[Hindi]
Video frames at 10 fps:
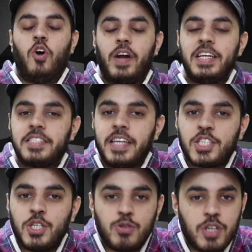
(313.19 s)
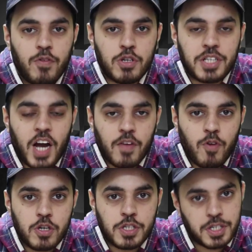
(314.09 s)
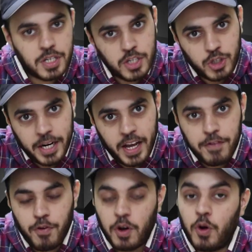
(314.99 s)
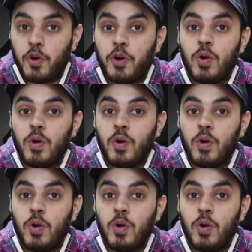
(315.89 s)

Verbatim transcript: और गाइज नेक्स्ट न्यूज़ जो है वो स्टार वॉर्स जेड आई फॉलन ऑर्डर